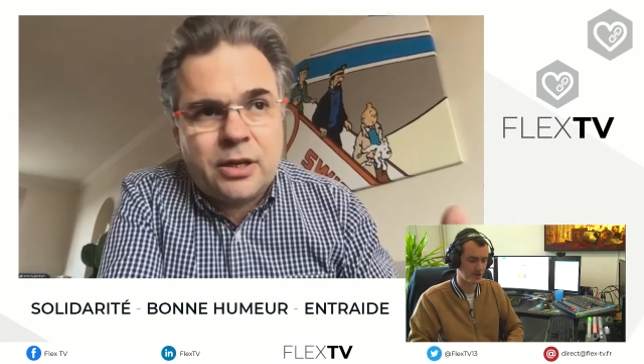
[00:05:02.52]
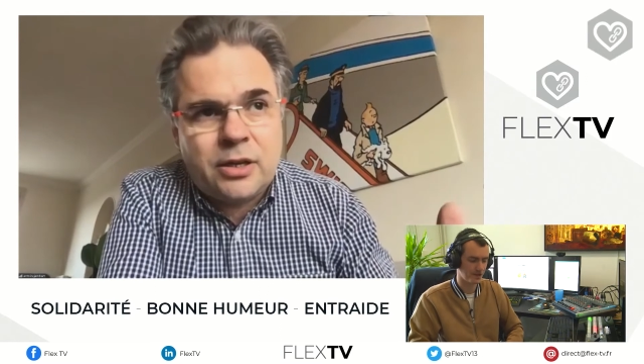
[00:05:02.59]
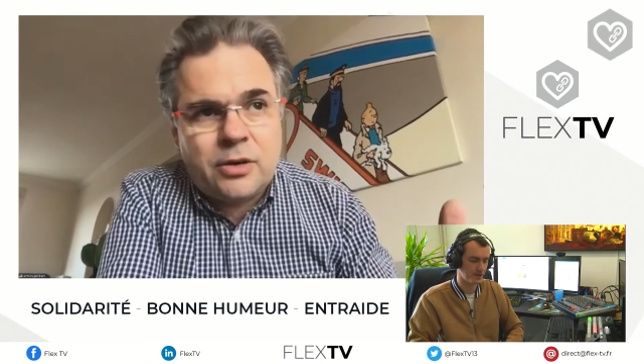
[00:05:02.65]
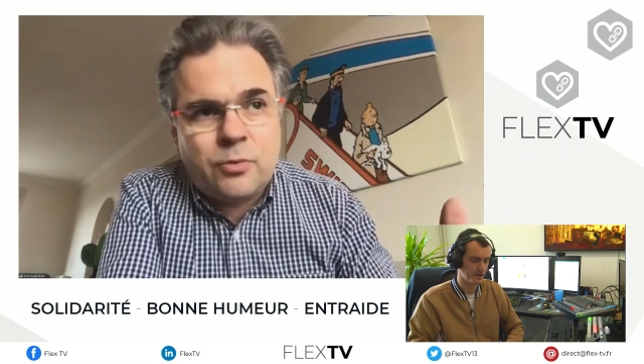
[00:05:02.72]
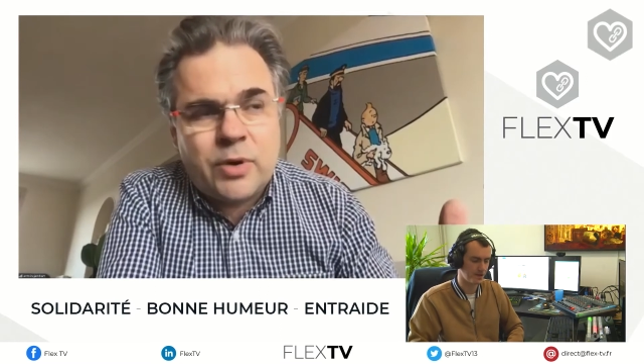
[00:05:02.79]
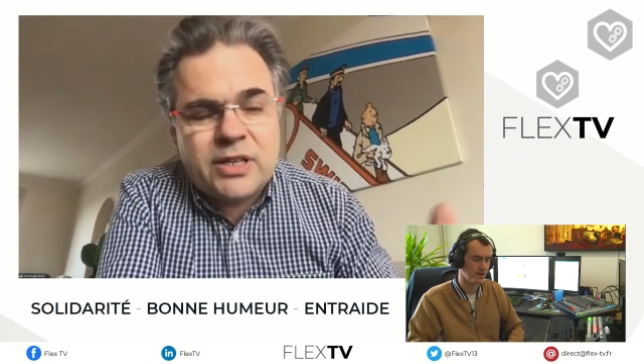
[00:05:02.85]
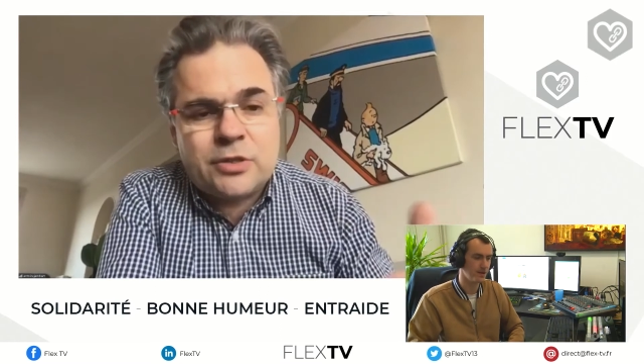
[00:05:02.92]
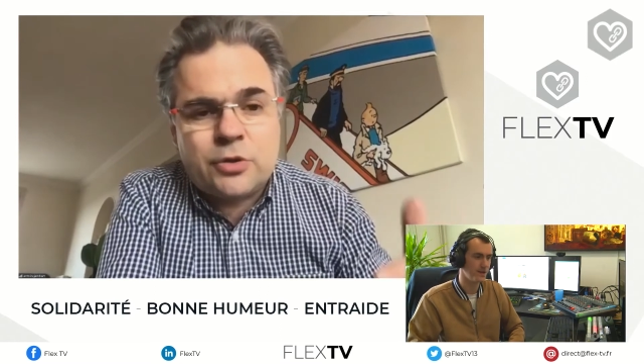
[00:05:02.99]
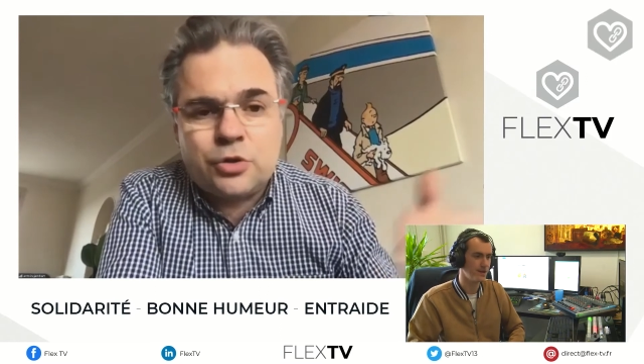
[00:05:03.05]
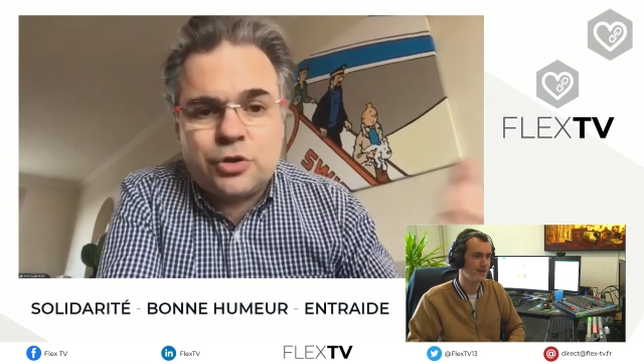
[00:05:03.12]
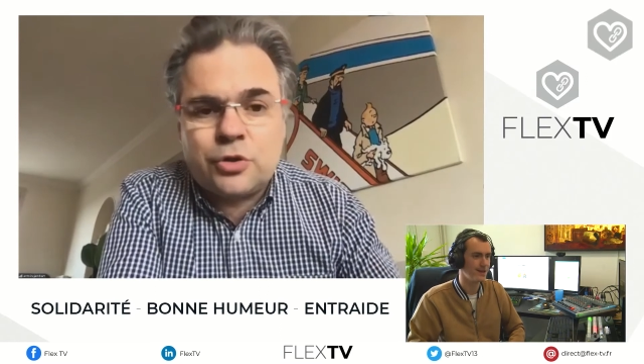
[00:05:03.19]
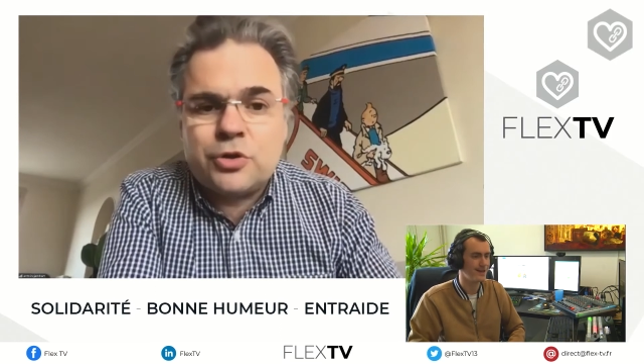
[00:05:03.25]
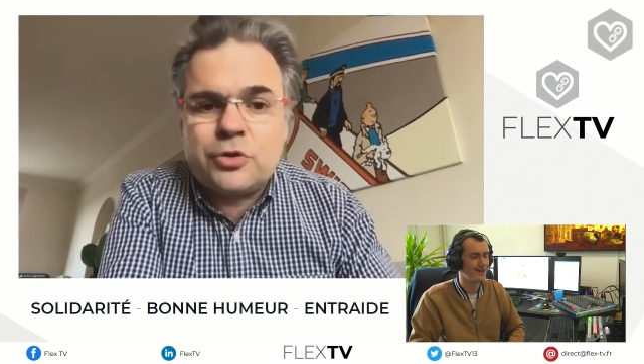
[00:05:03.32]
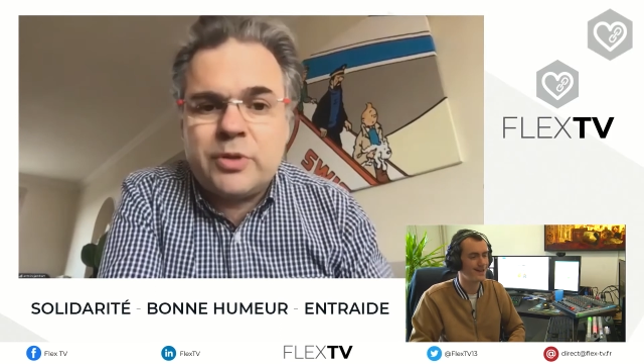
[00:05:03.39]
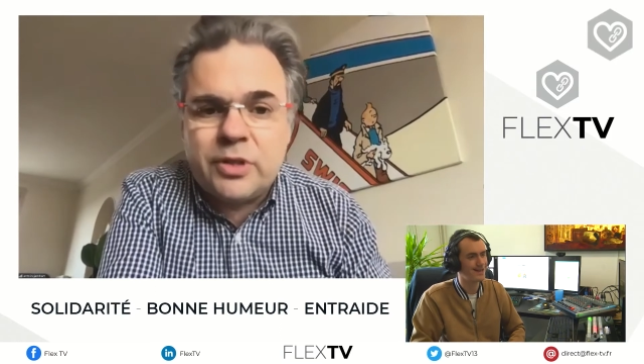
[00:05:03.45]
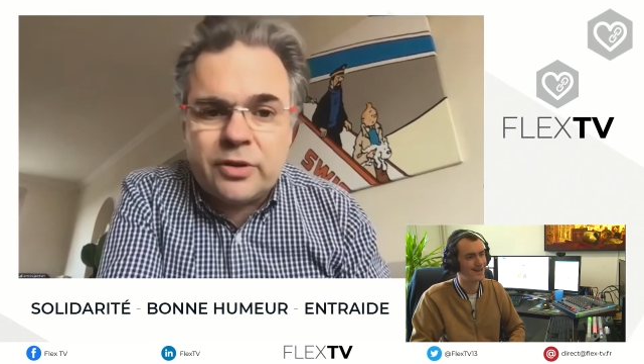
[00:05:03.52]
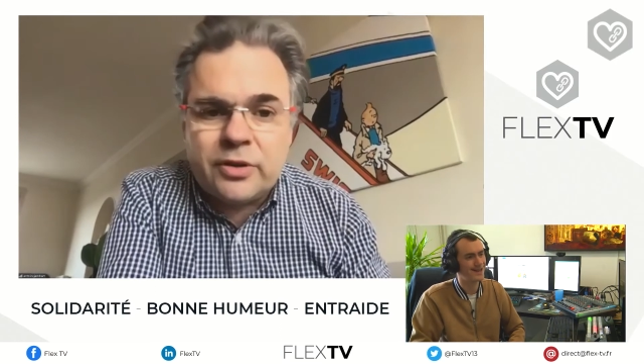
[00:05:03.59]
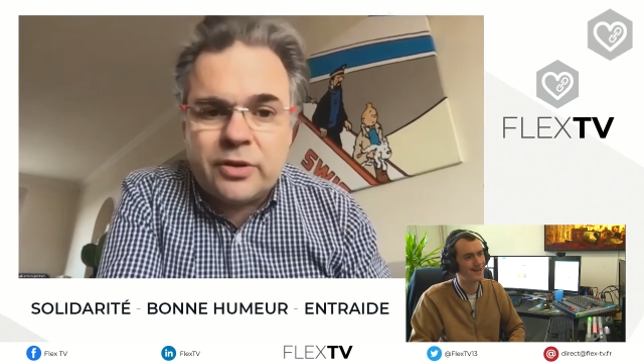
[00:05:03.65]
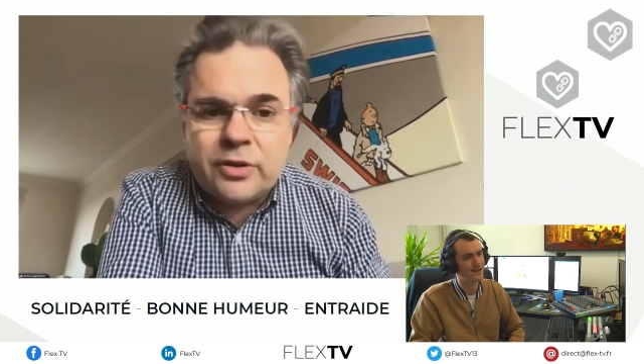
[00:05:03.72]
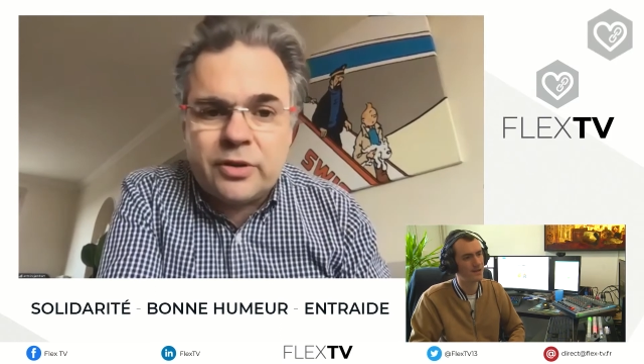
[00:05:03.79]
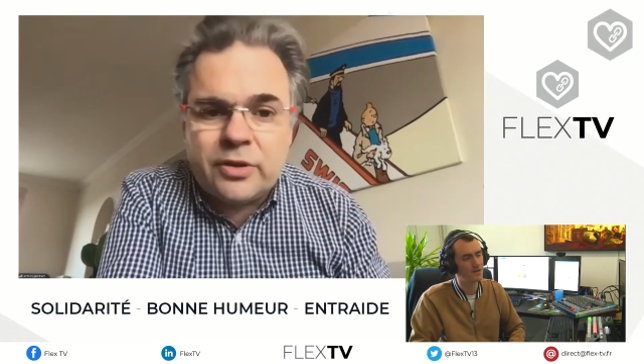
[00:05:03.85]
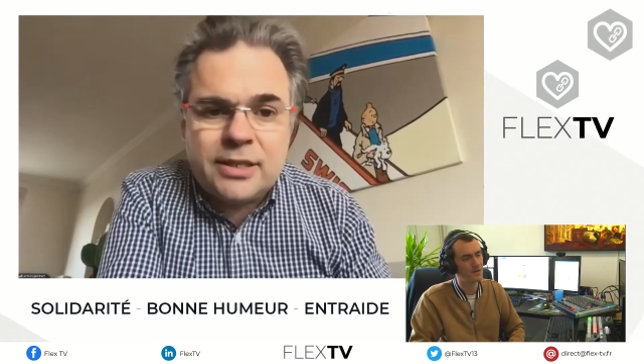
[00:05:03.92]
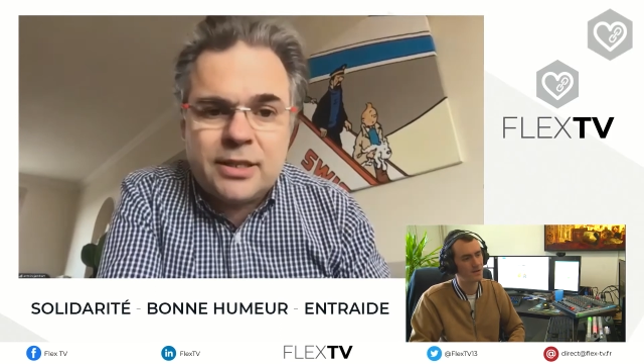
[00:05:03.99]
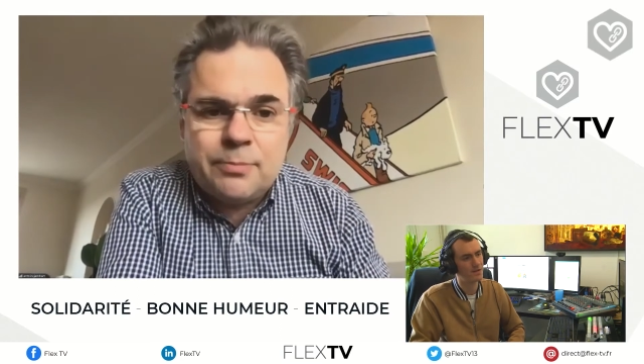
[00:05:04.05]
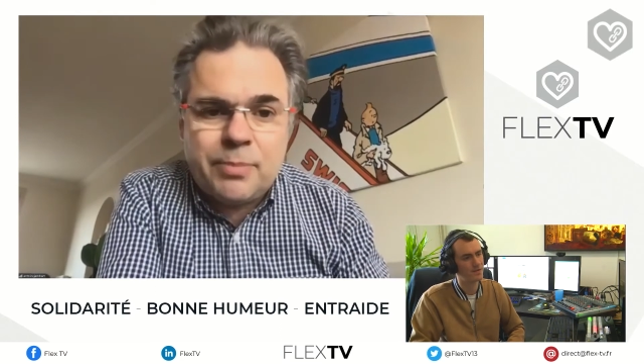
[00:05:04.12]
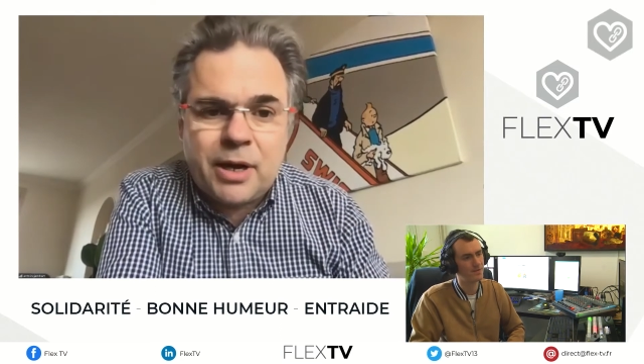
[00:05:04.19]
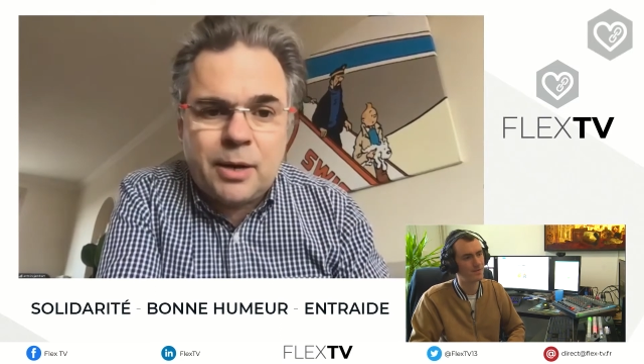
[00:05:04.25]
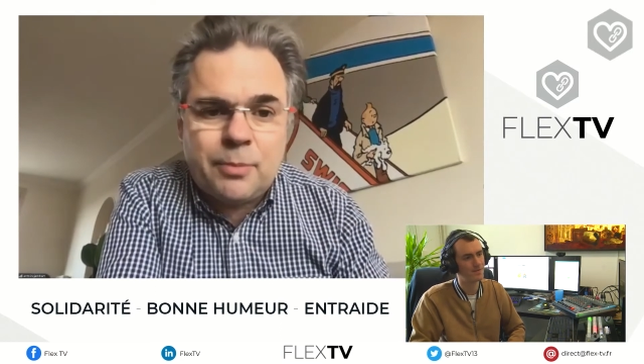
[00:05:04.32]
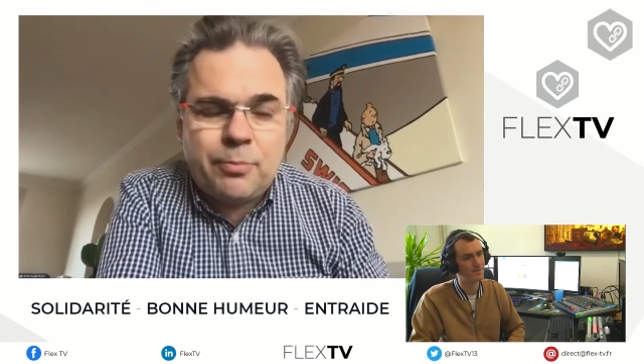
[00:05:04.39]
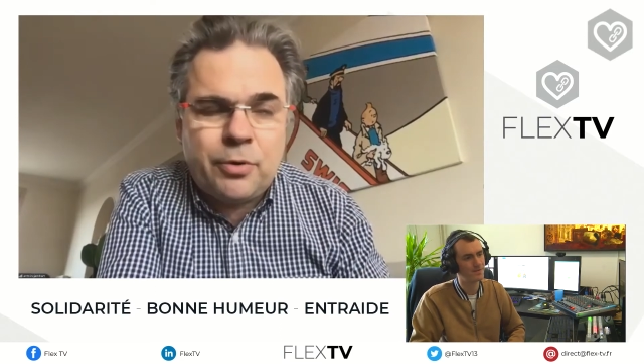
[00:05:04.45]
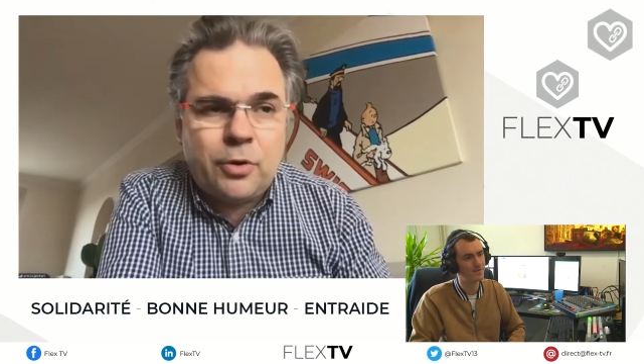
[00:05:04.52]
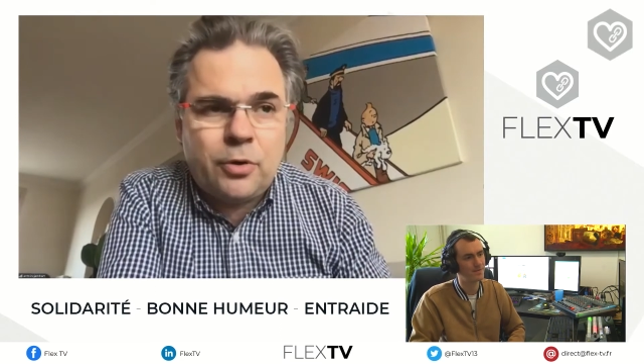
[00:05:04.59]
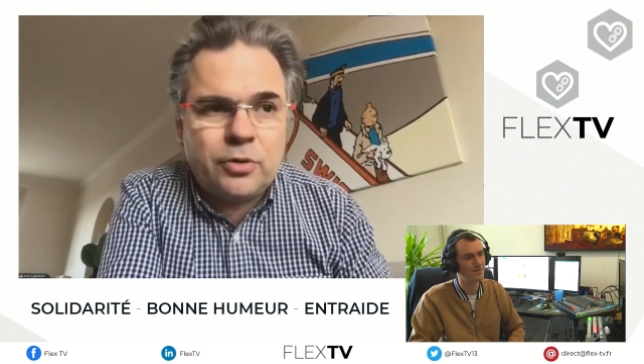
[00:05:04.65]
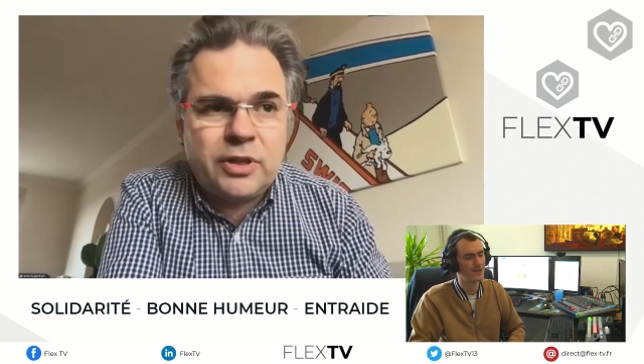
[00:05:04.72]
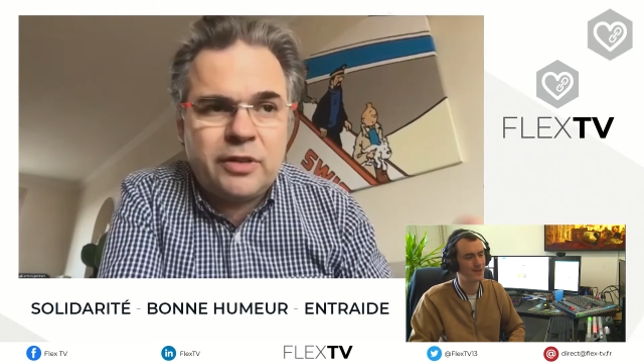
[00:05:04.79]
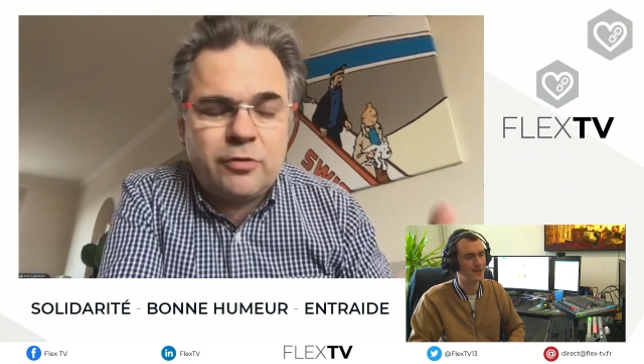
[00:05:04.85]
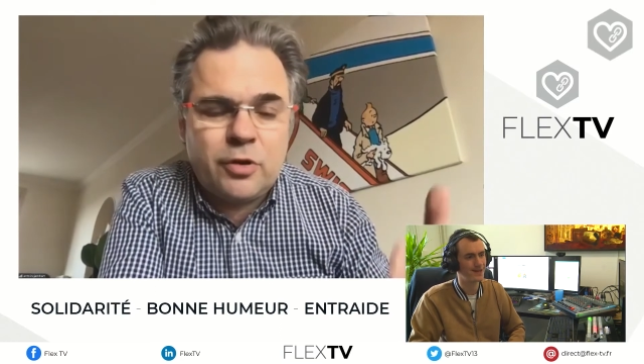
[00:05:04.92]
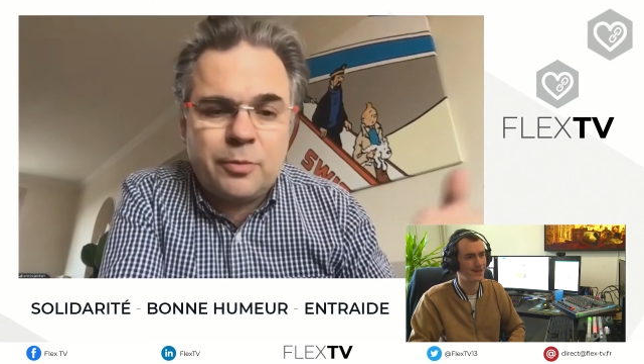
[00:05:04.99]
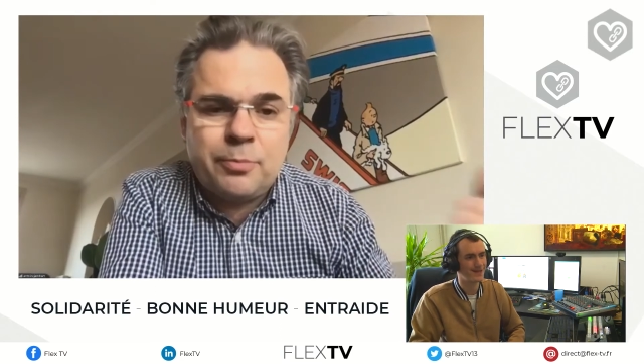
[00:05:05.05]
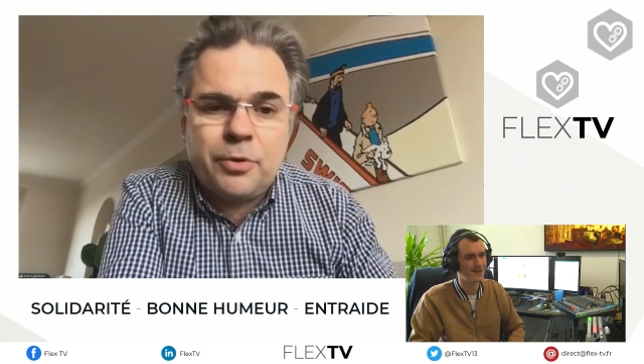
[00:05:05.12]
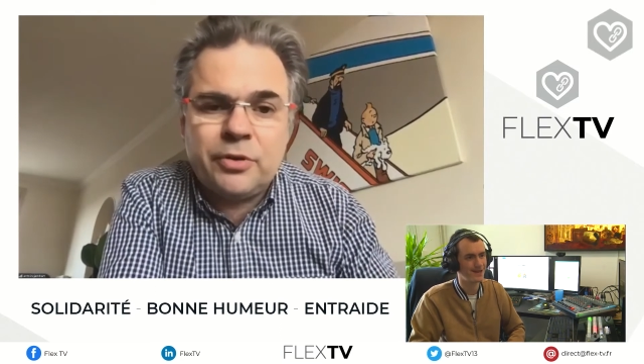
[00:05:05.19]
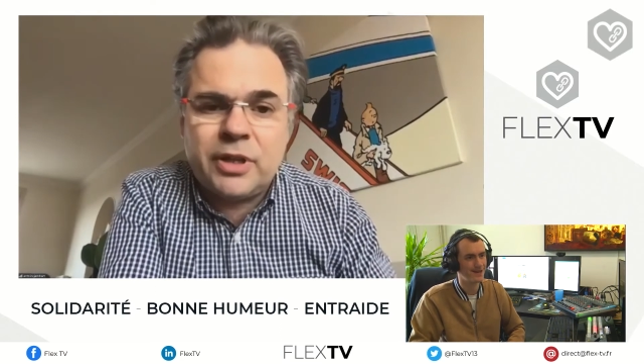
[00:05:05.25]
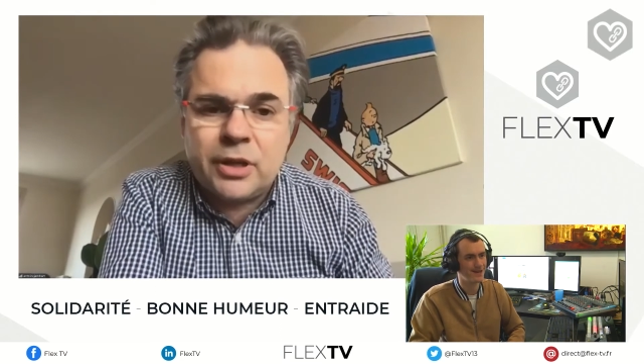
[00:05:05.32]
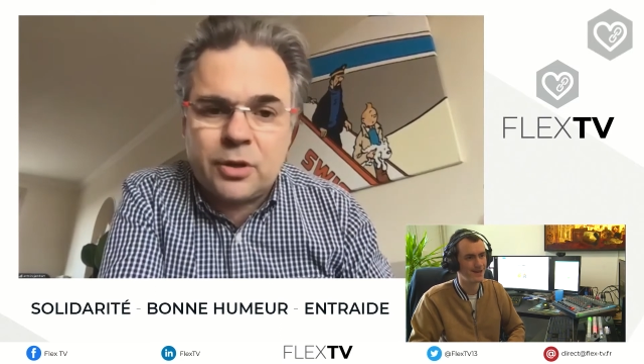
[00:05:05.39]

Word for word: où est-ce que j'en suis dans LinkedIn par rapport au développement des